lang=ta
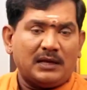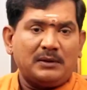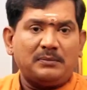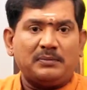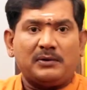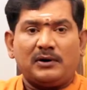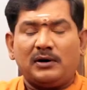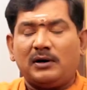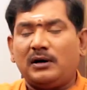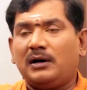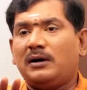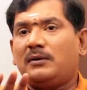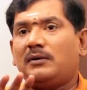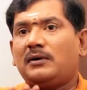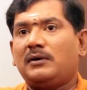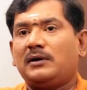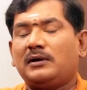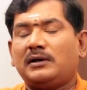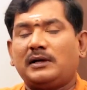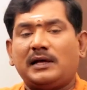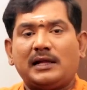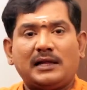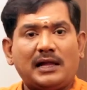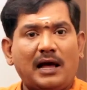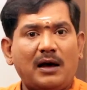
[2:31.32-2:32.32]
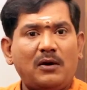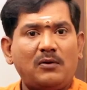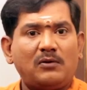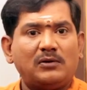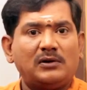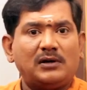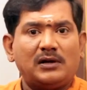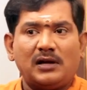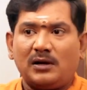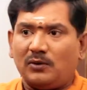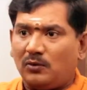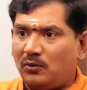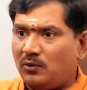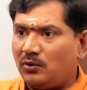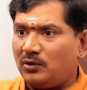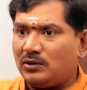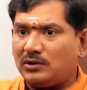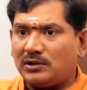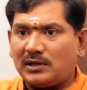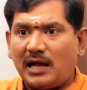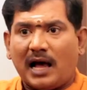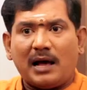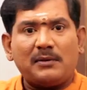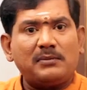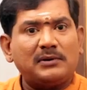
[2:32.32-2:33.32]
இப்போ ஏதாவது ஒன்றுனா குரு
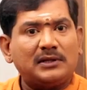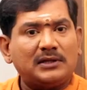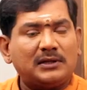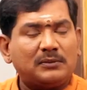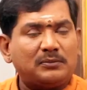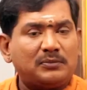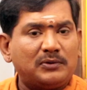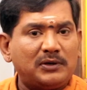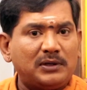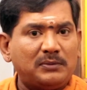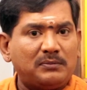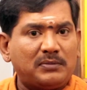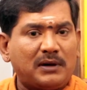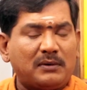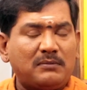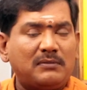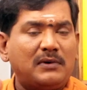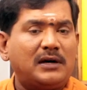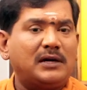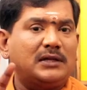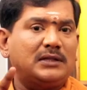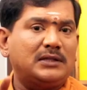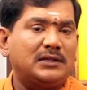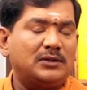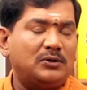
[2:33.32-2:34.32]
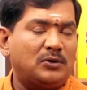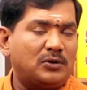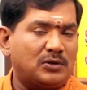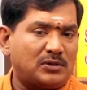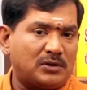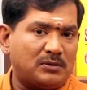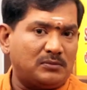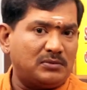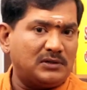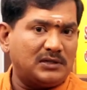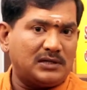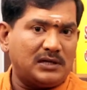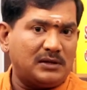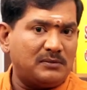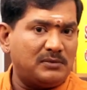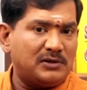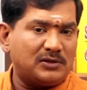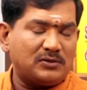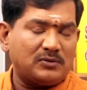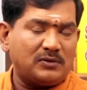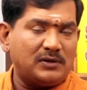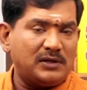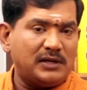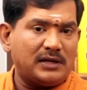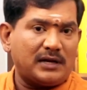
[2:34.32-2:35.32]
சாபத்தை போய் பிரம்மகத்தி தோஷம்னு சில
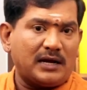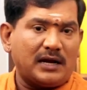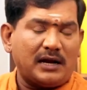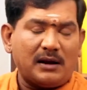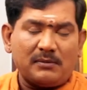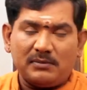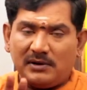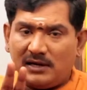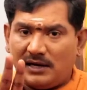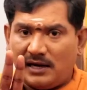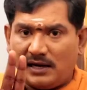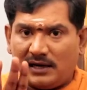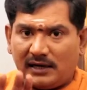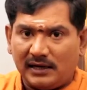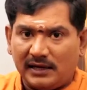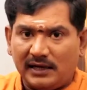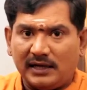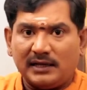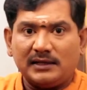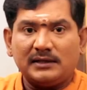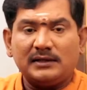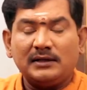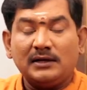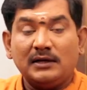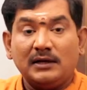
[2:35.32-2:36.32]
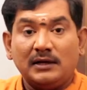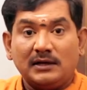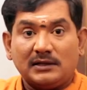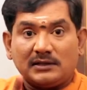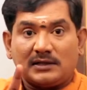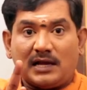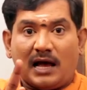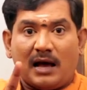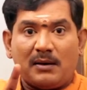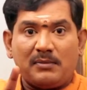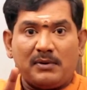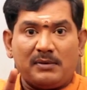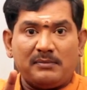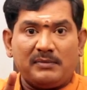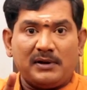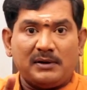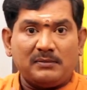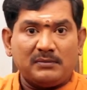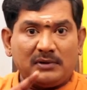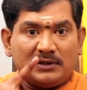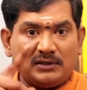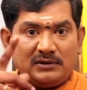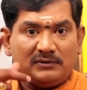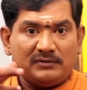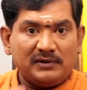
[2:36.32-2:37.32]
பேர் சொல்லிடுறாங்க அப்படிலாம் கிடையாது சாபம்
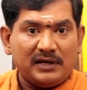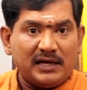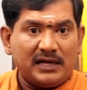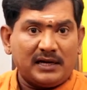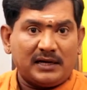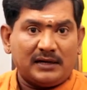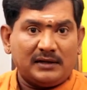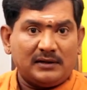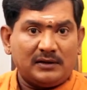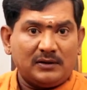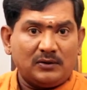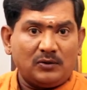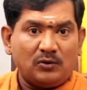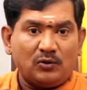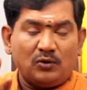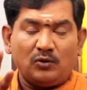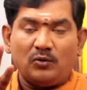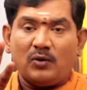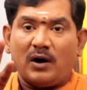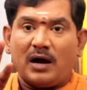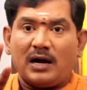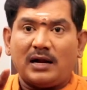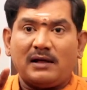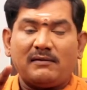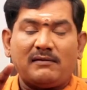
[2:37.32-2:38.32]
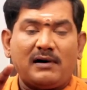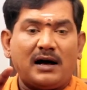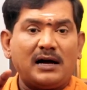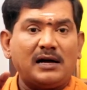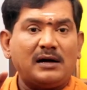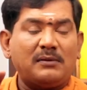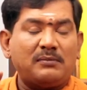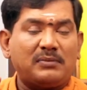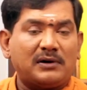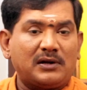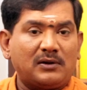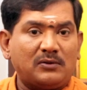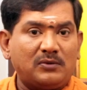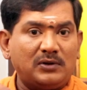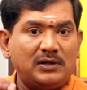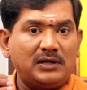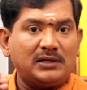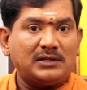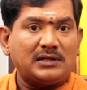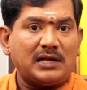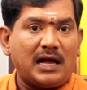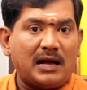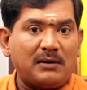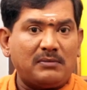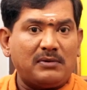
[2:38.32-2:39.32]
என்பது வேறு குருவால் வாங்கப்படக்கூடிய
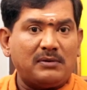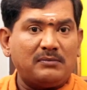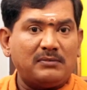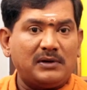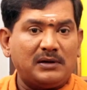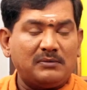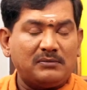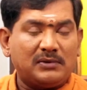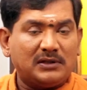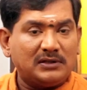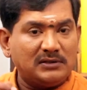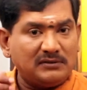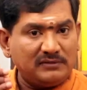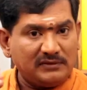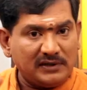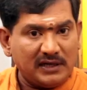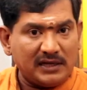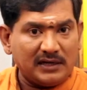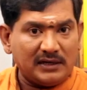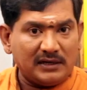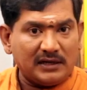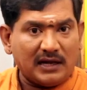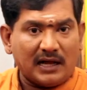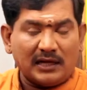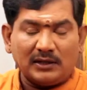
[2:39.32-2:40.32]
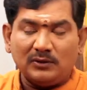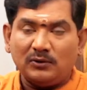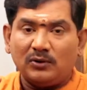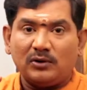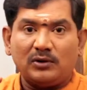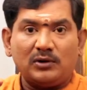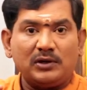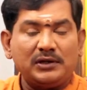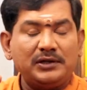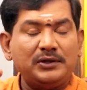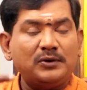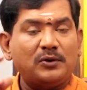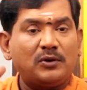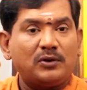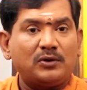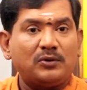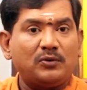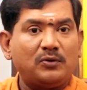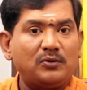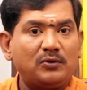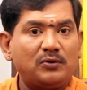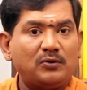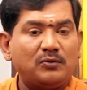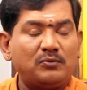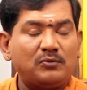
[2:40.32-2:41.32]
சாபம் என்பது வேறு அது ஒரு இன்னொரு
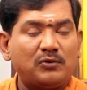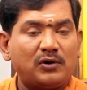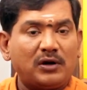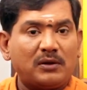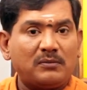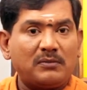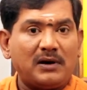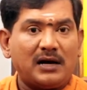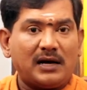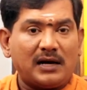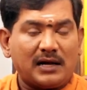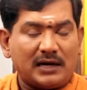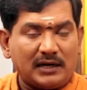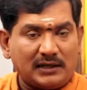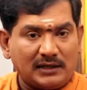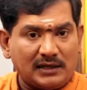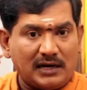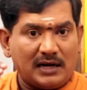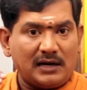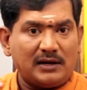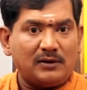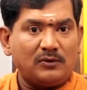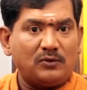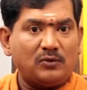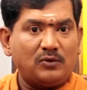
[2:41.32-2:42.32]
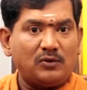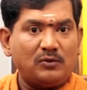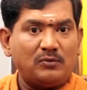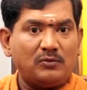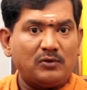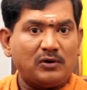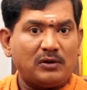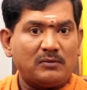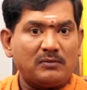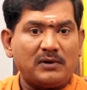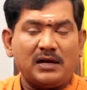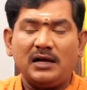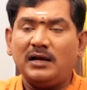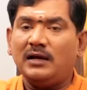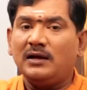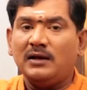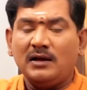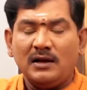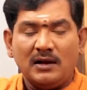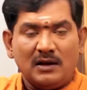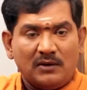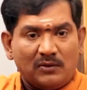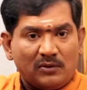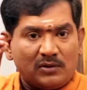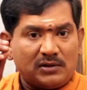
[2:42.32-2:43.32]
குரு மூலமாக கரெக்டான குரு மூலமாக
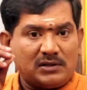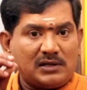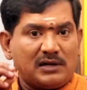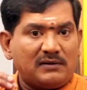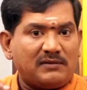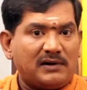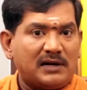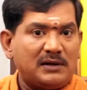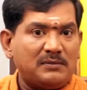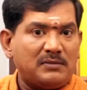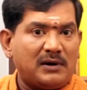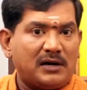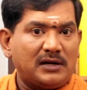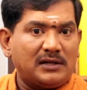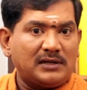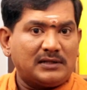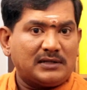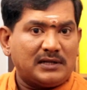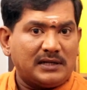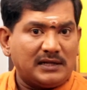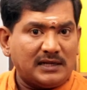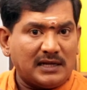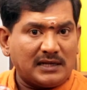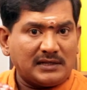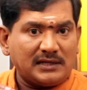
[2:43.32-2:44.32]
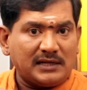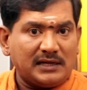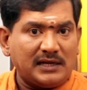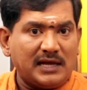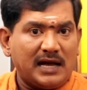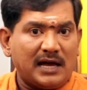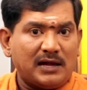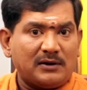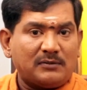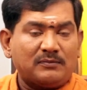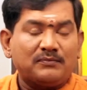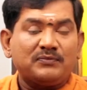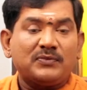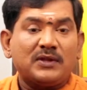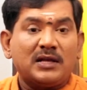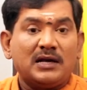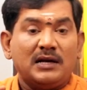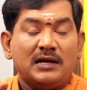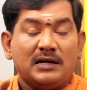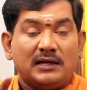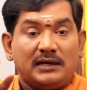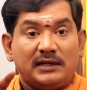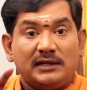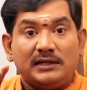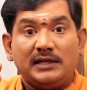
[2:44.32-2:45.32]
ஒரு சில வழிபாடுகள் செய்தால் சரியாயிடும்
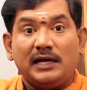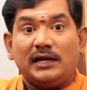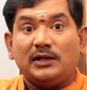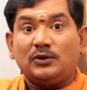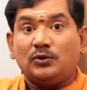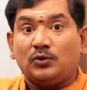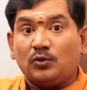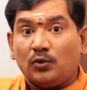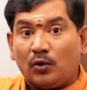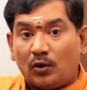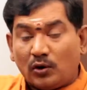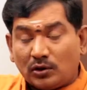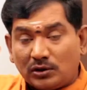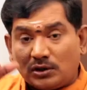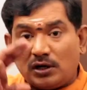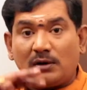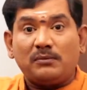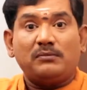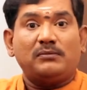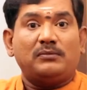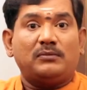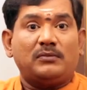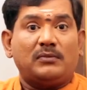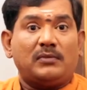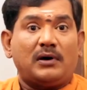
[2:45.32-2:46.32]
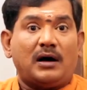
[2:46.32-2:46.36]
இதே தோஷம்